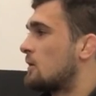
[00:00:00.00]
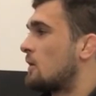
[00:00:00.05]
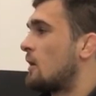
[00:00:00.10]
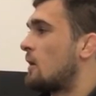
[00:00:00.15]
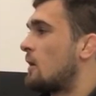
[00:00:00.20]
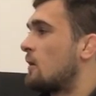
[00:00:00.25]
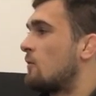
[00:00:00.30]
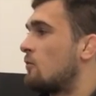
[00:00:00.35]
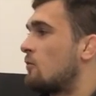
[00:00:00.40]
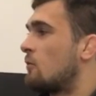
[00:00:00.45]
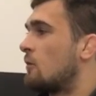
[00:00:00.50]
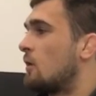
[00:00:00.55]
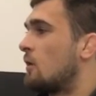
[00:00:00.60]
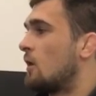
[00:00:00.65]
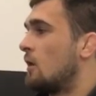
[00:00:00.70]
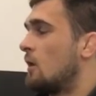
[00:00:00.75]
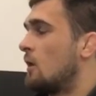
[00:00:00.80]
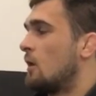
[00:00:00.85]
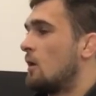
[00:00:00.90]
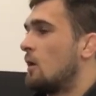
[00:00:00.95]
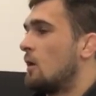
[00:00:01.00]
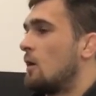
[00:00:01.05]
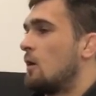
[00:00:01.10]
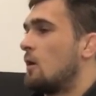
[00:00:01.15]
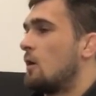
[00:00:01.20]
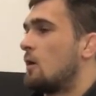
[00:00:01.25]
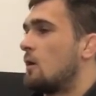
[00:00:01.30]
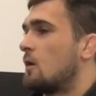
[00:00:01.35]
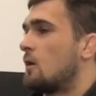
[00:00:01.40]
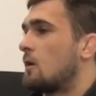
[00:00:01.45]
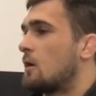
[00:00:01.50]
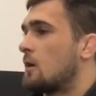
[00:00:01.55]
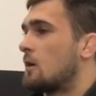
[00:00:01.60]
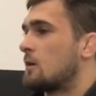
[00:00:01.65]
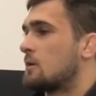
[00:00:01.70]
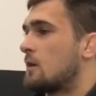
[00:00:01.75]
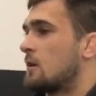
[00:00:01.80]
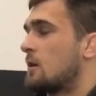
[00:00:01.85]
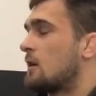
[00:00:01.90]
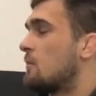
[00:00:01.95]
Долареву, э, как
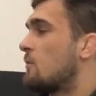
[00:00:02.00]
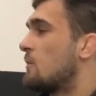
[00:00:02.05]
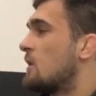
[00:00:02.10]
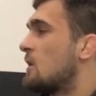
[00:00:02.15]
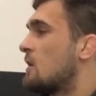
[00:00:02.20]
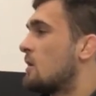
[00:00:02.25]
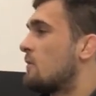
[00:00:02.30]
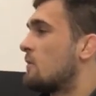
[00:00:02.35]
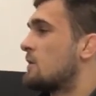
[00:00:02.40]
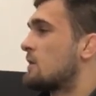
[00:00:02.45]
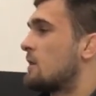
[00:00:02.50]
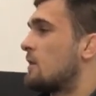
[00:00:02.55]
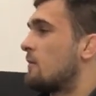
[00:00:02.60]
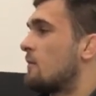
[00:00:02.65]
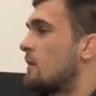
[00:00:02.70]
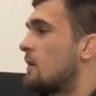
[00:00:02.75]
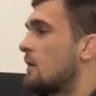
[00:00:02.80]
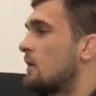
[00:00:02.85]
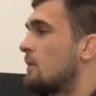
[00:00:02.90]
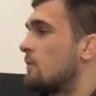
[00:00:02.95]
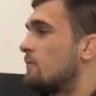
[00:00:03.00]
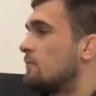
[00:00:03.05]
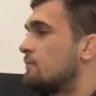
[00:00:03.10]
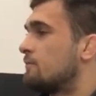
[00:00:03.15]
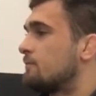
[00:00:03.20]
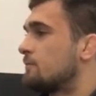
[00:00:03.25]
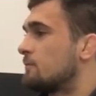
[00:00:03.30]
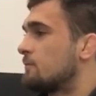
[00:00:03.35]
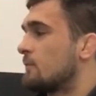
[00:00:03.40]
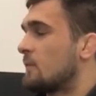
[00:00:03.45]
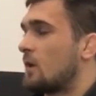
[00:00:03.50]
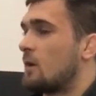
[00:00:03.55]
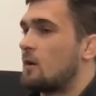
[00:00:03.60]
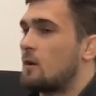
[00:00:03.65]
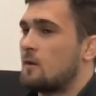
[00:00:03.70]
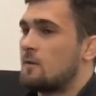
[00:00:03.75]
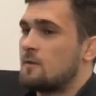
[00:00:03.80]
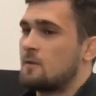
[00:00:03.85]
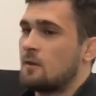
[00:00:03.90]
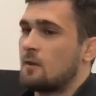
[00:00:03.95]
сказать, комбинировать с Халгардом.
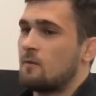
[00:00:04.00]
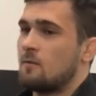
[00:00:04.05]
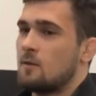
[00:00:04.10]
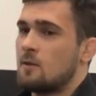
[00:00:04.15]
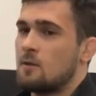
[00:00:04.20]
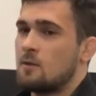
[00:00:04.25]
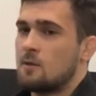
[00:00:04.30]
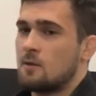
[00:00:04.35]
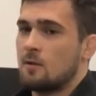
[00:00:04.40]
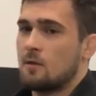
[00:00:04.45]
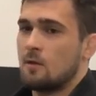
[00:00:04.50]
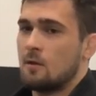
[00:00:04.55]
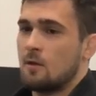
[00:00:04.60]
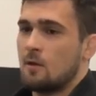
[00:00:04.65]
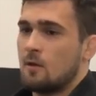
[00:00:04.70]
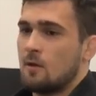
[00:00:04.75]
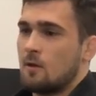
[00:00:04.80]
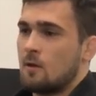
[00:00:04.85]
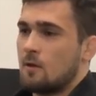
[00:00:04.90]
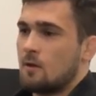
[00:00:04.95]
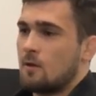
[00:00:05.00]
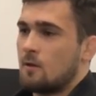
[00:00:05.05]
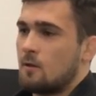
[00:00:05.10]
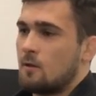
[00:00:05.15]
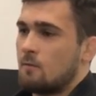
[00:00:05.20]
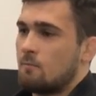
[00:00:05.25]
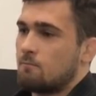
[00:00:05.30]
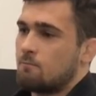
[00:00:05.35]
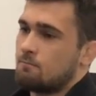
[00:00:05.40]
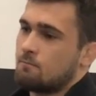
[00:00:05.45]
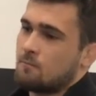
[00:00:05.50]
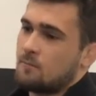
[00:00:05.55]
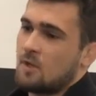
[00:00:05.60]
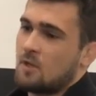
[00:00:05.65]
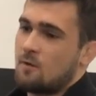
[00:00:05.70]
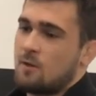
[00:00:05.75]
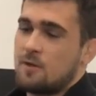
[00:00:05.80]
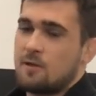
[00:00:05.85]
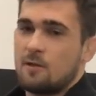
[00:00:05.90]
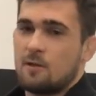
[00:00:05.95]
Рад всех видеть.
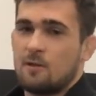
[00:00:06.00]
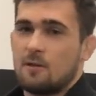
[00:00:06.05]
Давайте.